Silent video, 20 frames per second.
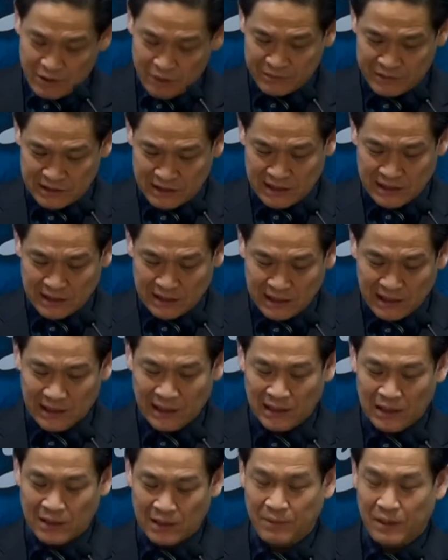
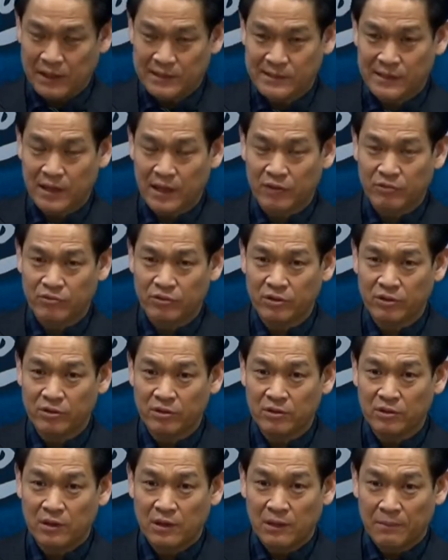감염자가
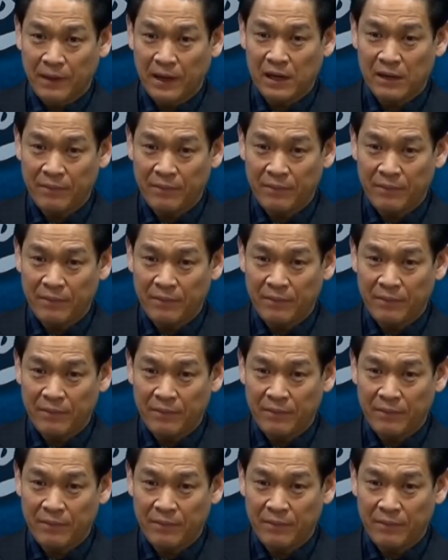발생했고요.